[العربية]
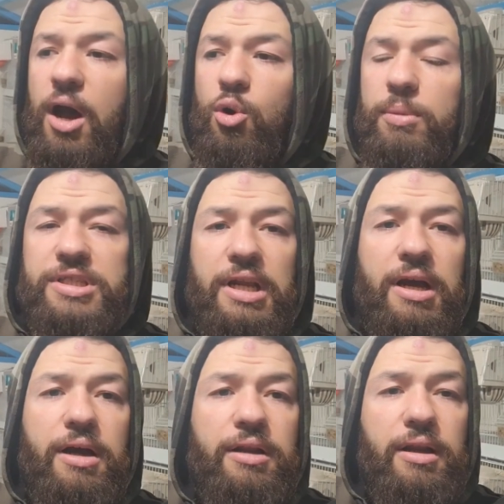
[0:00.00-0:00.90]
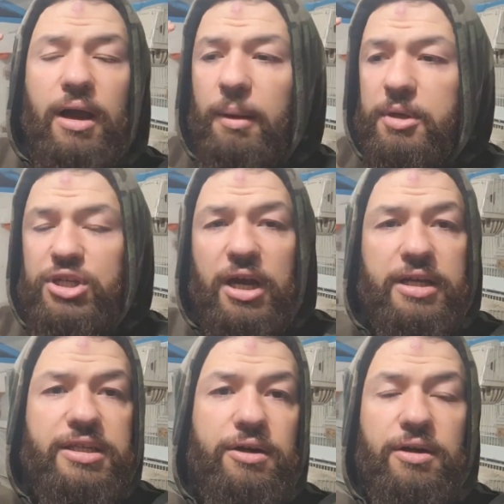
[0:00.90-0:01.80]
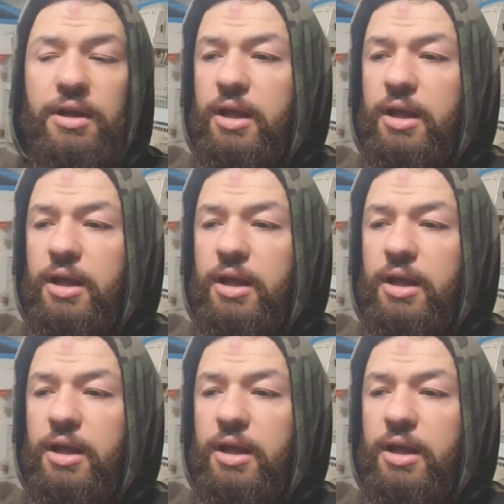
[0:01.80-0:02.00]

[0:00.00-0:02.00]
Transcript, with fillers: او مثلا عم تجهزها